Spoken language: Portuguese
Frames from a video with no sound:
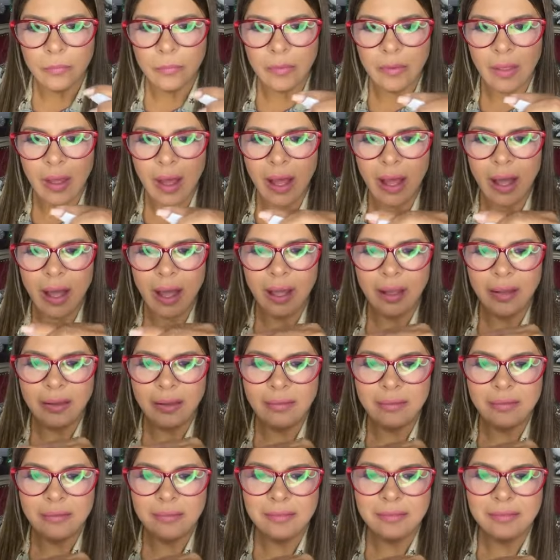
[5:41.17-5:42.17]
Tá?
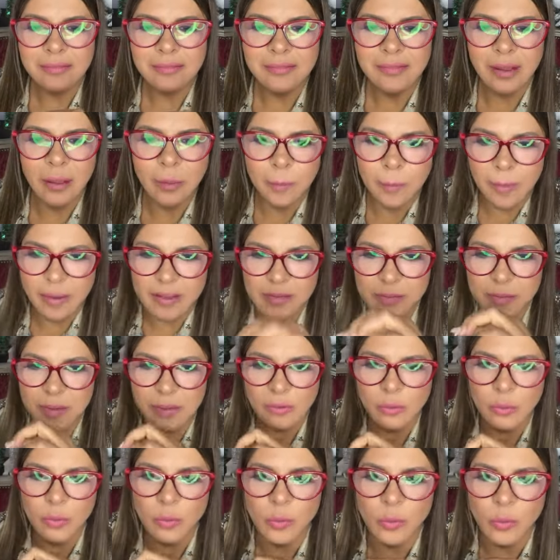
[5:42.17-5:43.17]
Tem que participar
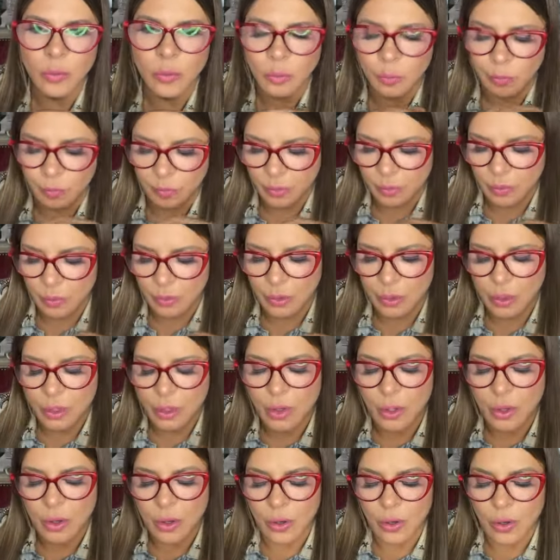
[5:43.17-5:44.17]
do grupo.
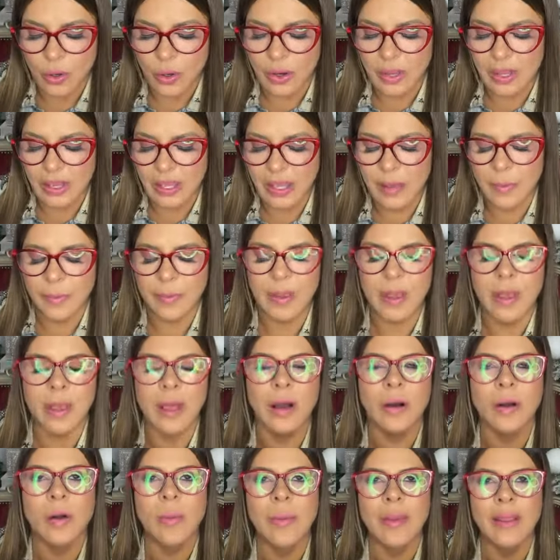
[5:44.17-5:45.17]
Oh, e
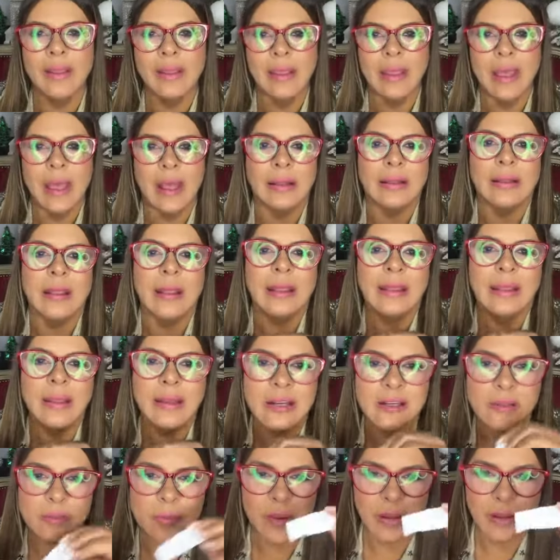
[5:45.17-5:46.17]
como é que é? Tem que ir
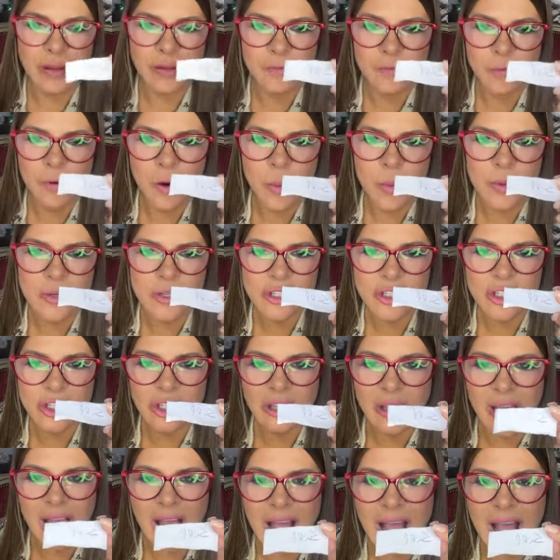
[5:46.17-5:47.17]
nas plataformas
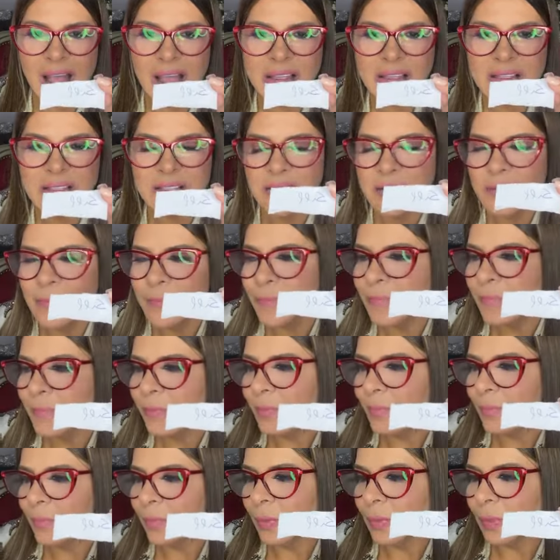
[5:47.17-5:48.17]
digitais.
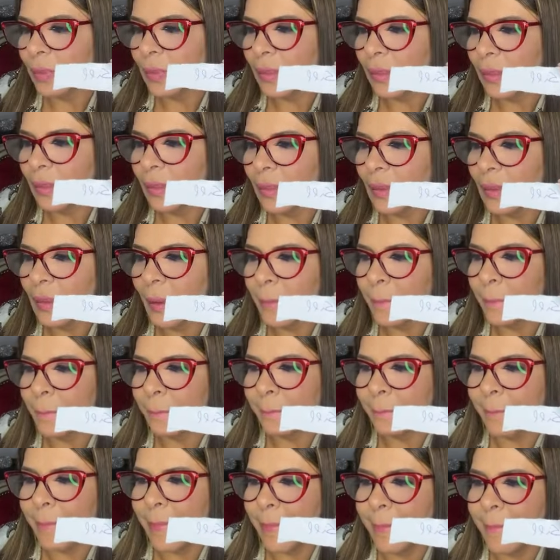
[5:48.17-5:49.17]
Sil.
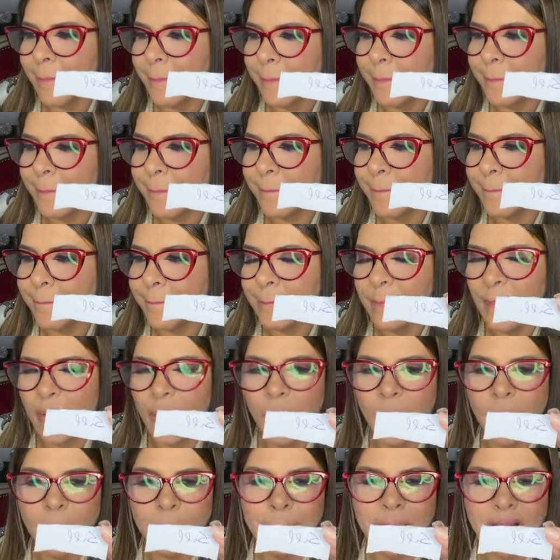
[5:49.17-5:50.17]
Sil.
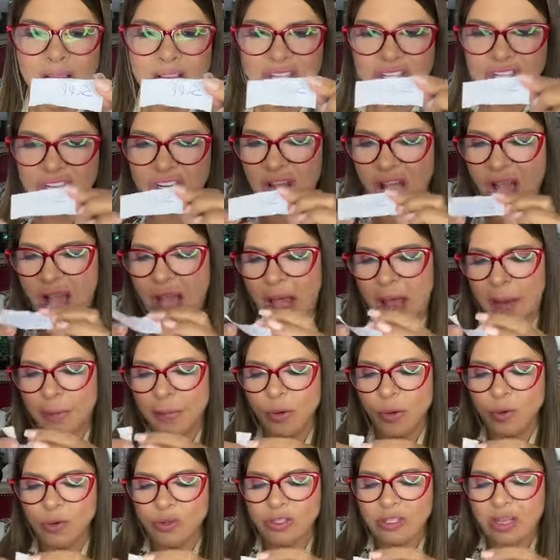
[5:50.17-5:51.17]
Baixar
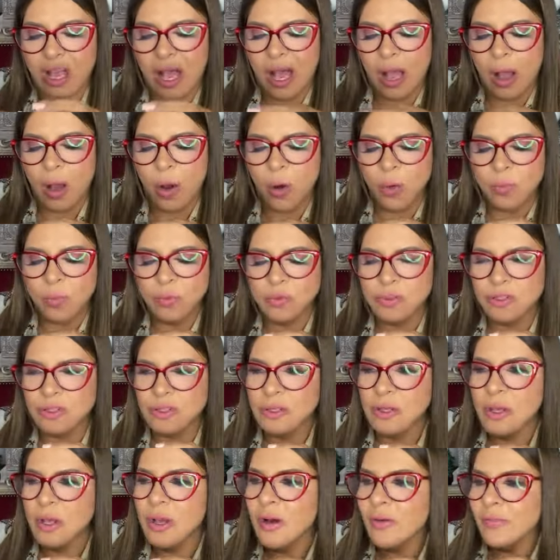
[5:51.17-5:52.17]
meus álbuns.
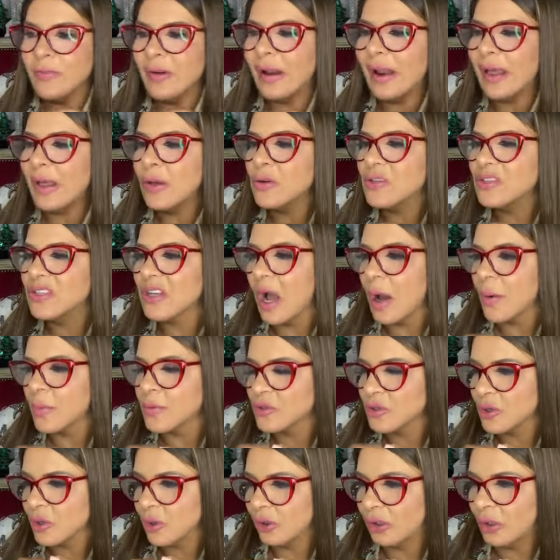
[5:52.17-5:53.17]
Ah, Fala aí os
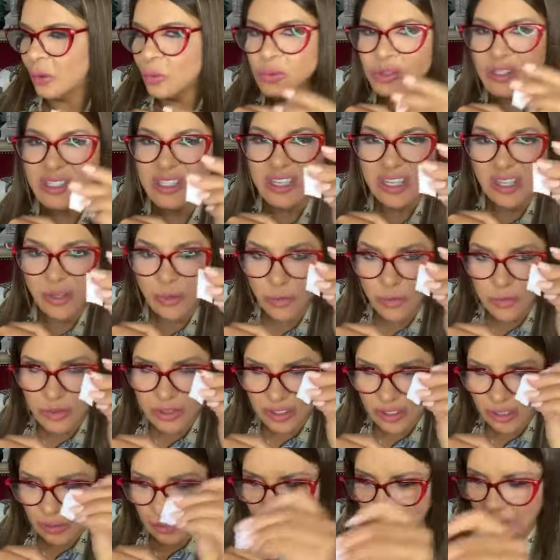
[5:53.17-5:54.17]
álbuns que eu tenho. O Sil.
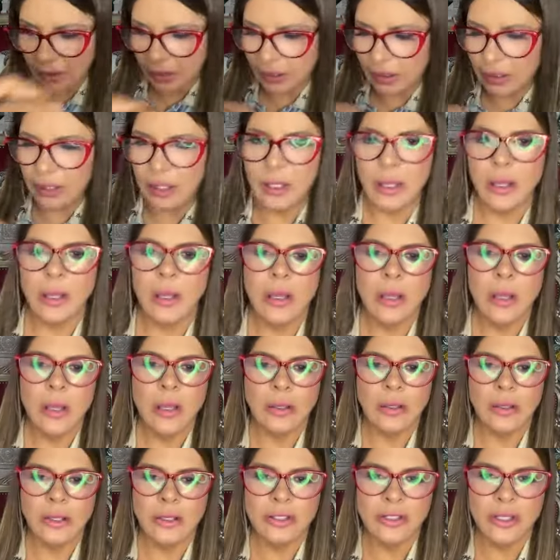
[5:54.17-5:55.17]
Sil tá aqui. Ah,
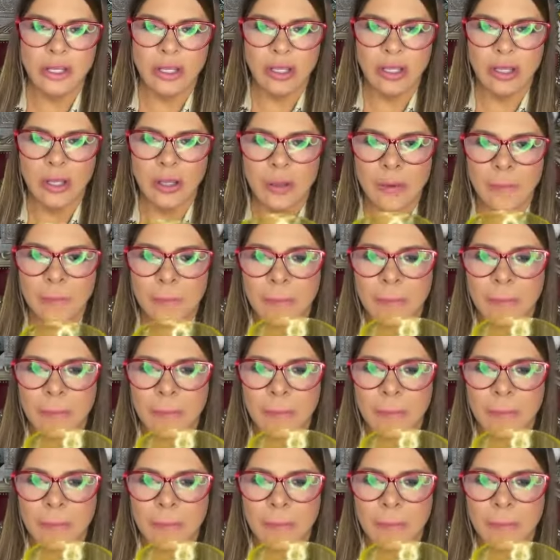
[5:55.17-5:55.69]
Deixa Sil. aqui